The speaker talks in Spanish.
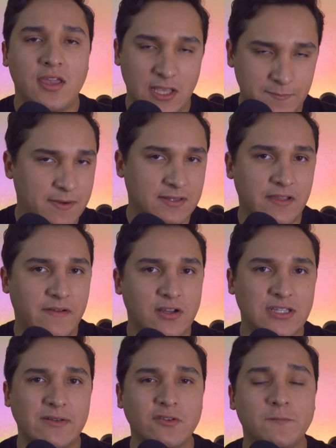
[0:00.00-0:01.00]
y es parte de
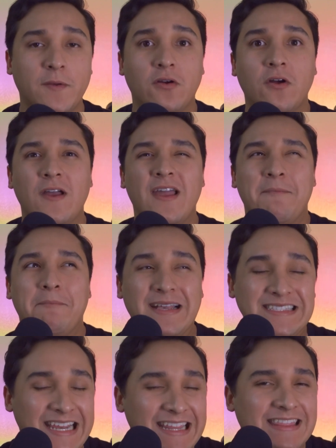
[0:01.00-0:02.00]
varios álbumes, pero va
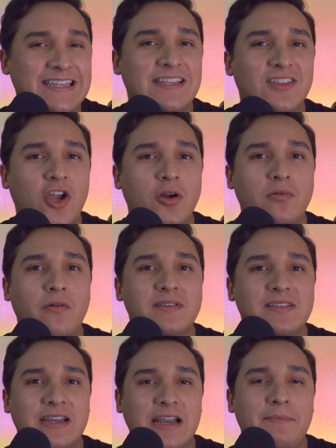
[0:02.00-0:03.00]
a ser interesante cómo
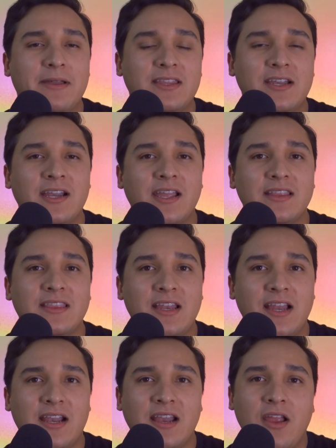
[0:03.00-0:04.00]
Bizarrap va a tener que
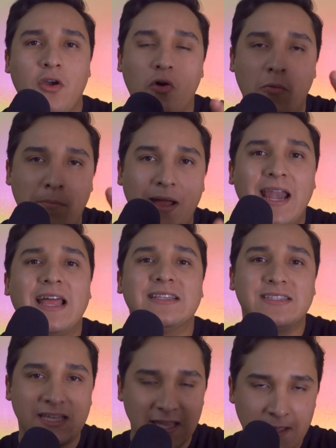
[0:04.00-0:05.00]
tener un
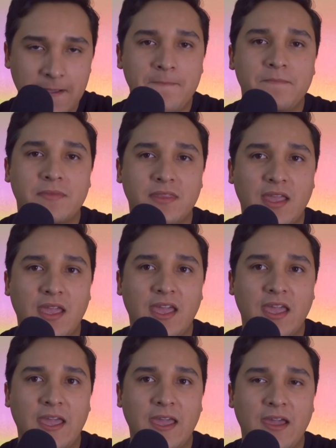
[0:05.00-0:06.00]
balance
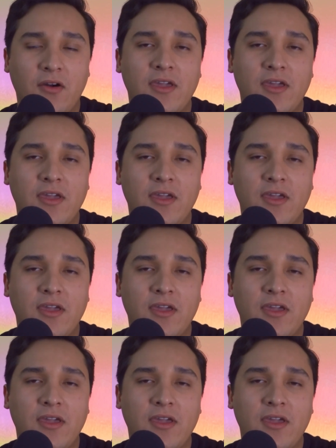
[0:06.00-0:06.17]
de,